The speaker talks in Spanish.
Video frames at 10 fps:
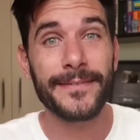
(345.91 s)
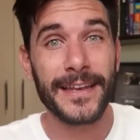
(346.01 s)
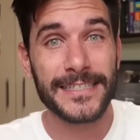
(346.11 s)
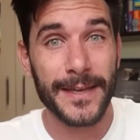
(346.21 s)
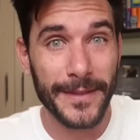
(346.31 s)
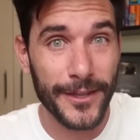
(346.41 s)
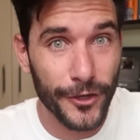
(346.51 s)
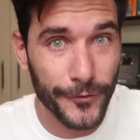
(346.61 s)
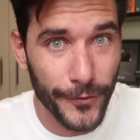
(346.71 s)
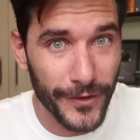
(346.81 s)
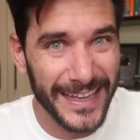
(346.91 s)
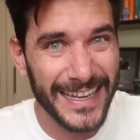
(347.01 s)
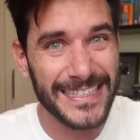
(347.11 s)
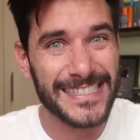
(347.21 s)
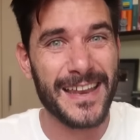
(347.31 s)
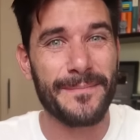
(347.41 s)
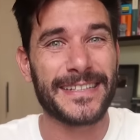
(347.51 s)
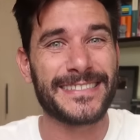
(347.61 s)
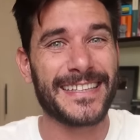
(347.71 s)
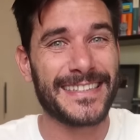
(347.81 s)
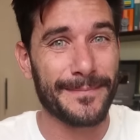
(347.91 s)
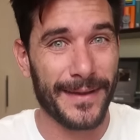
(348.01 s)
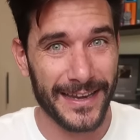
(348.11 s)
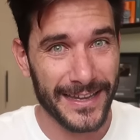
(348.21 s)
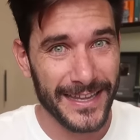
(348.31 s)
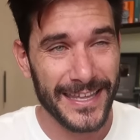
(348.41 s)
Hace el examen de Oxford y le sale bastante mal,